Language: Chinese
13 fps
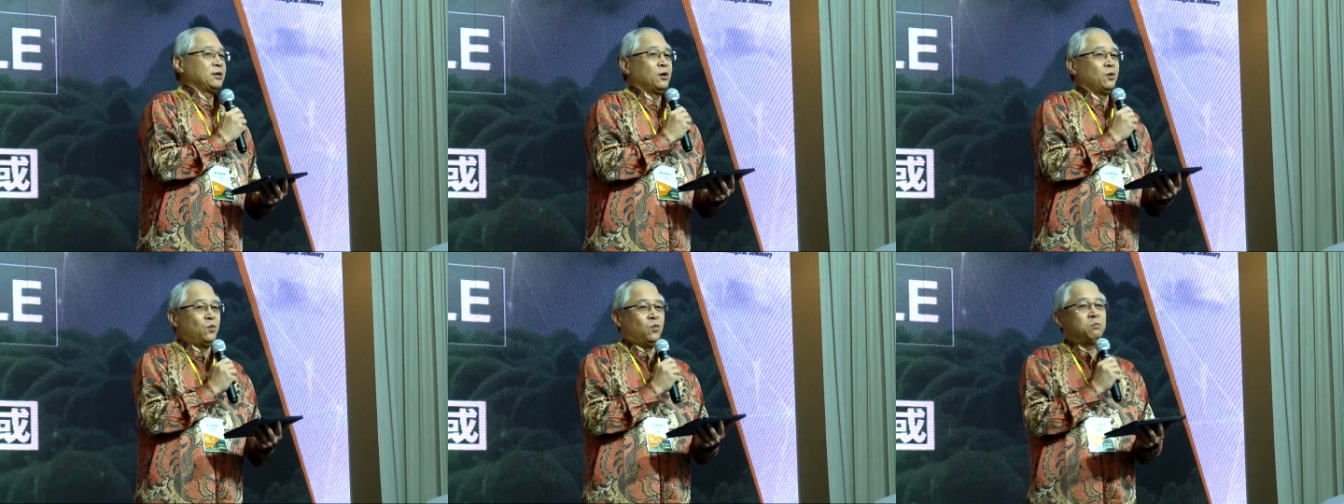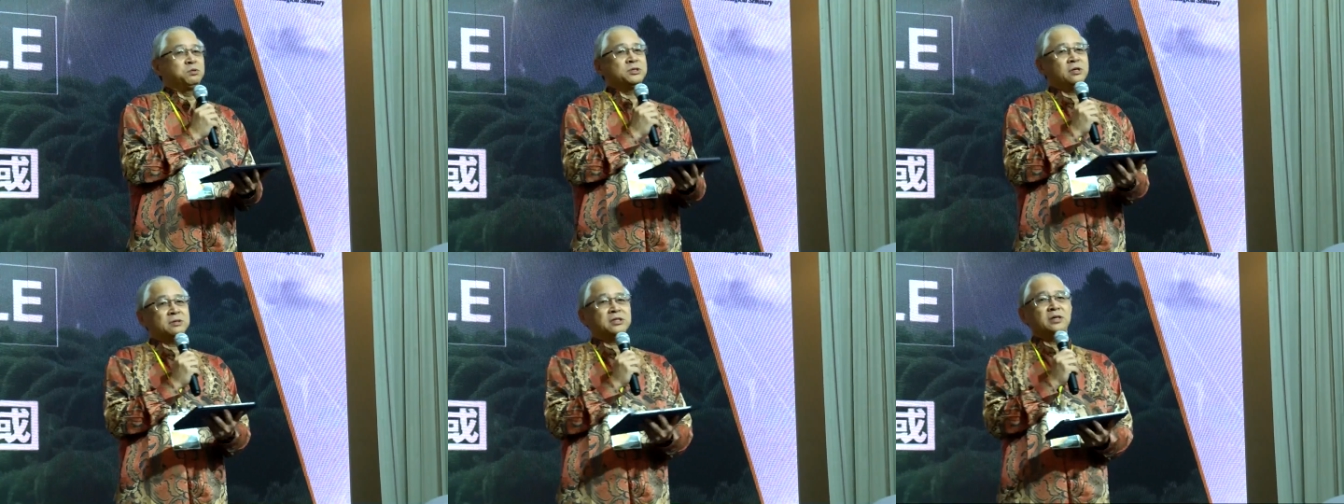我不需
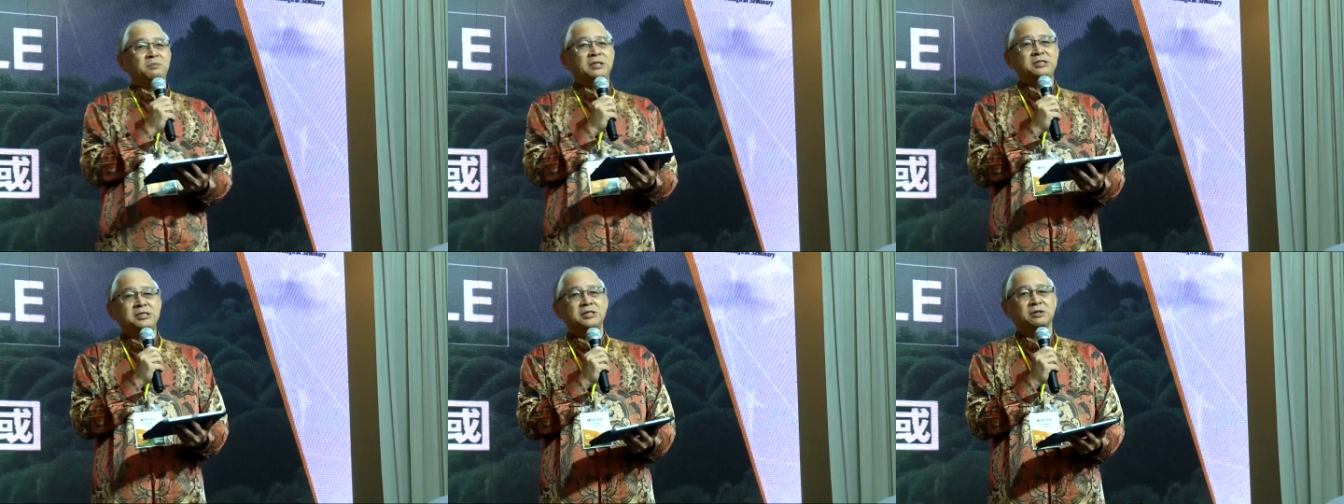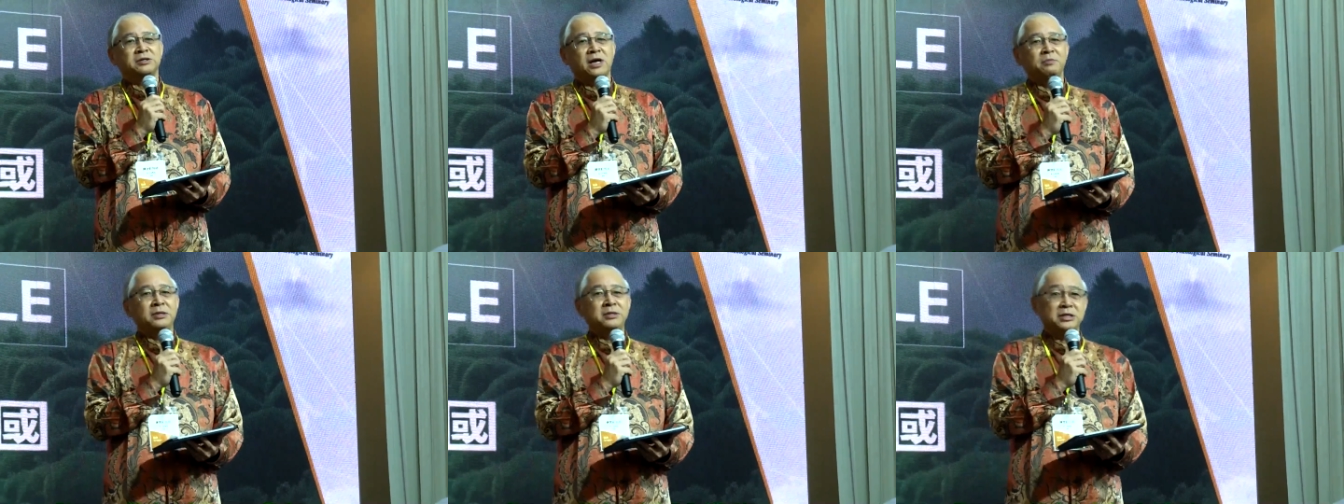要特别介绍他
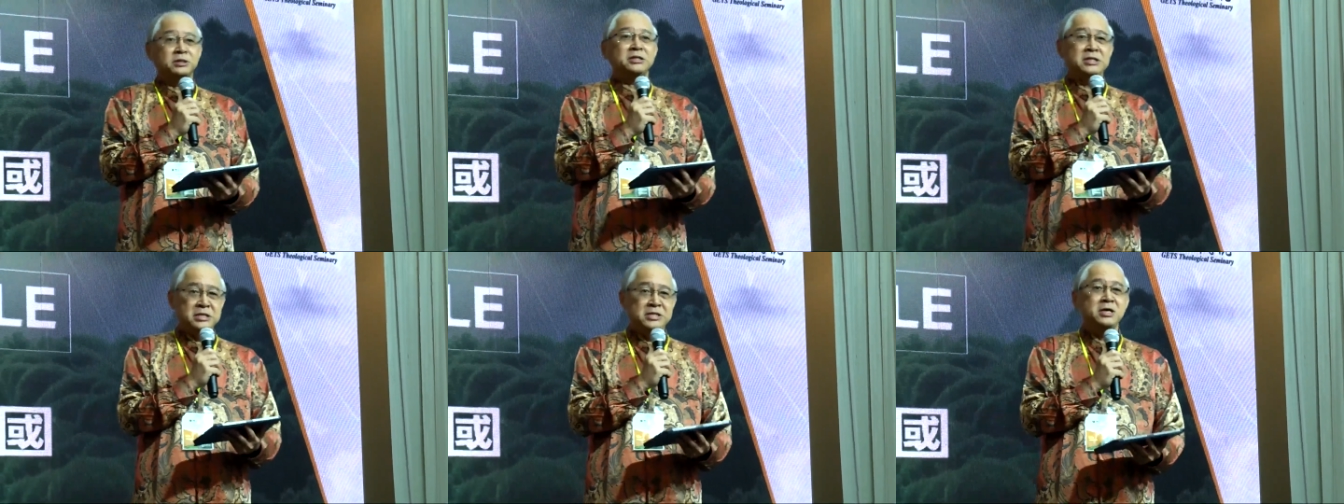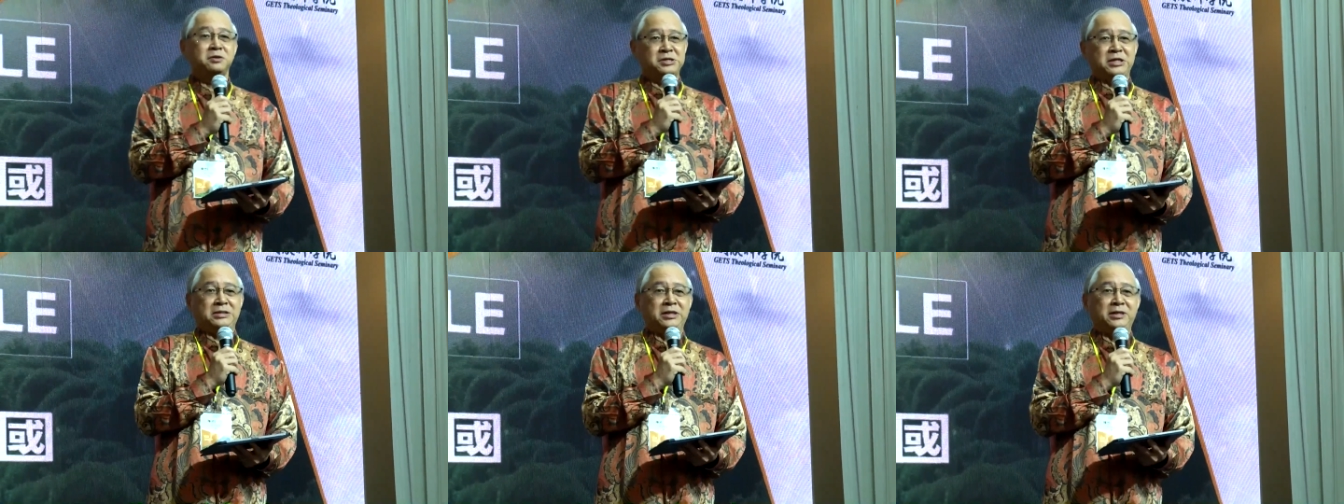们，但是一定要讲
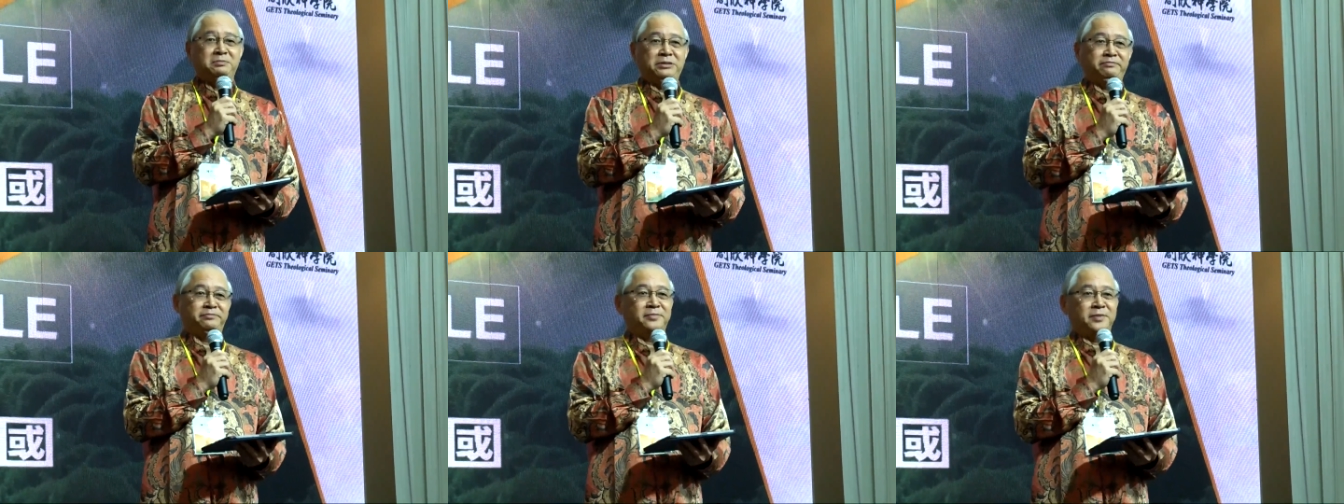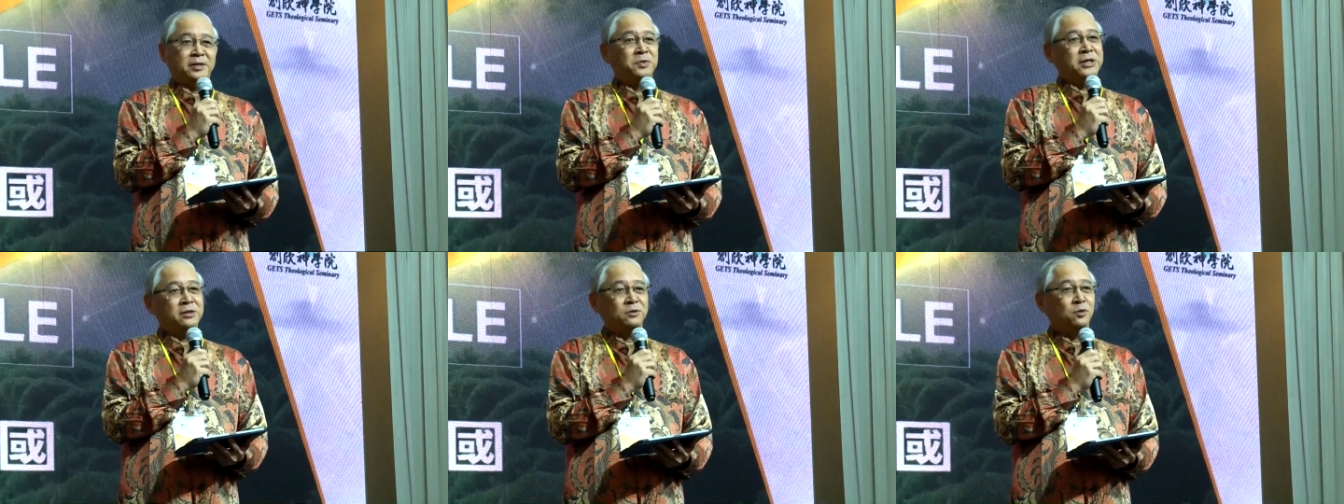他们，因
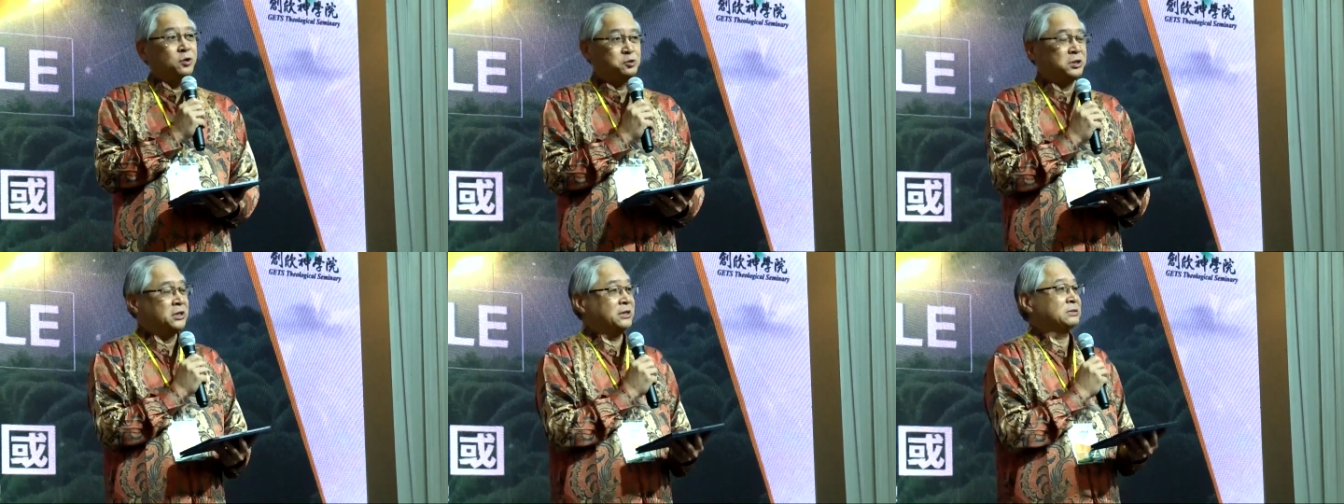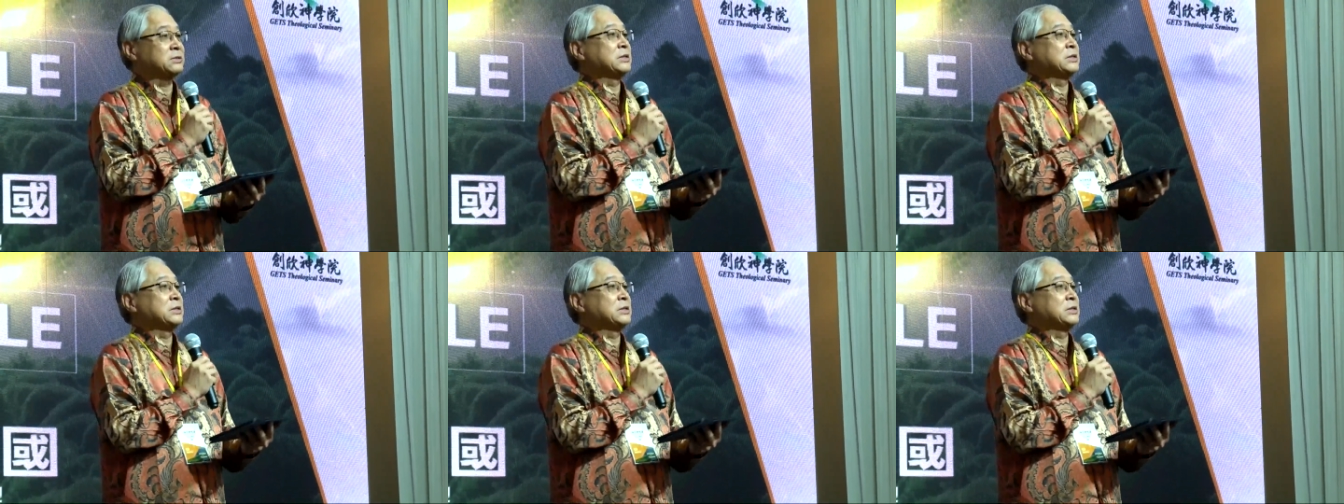为我觉得